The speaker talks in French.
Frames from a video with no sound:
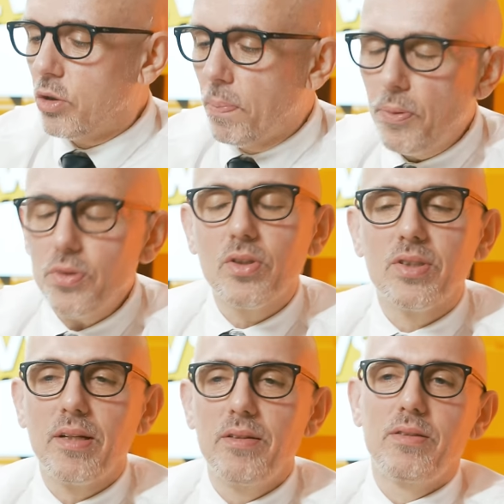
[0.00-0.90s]
Je pense que
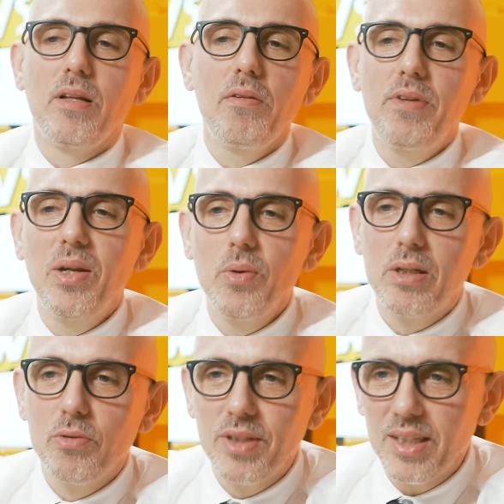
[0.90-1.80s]
c'est une vidéo
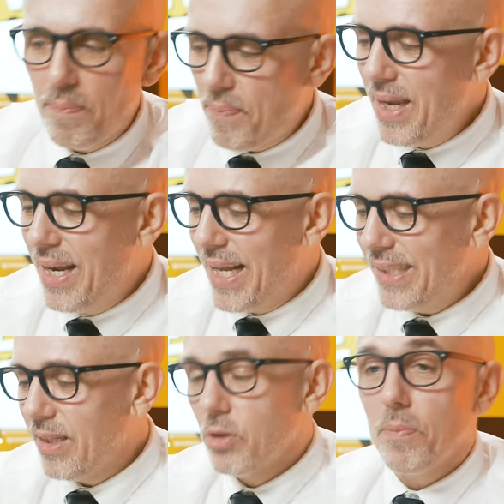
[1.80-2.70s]
qui nous vient des pays de
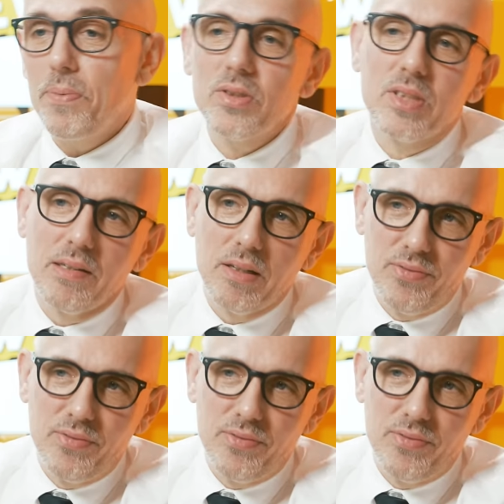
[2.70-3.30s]
l'Est. Je pense que ça va te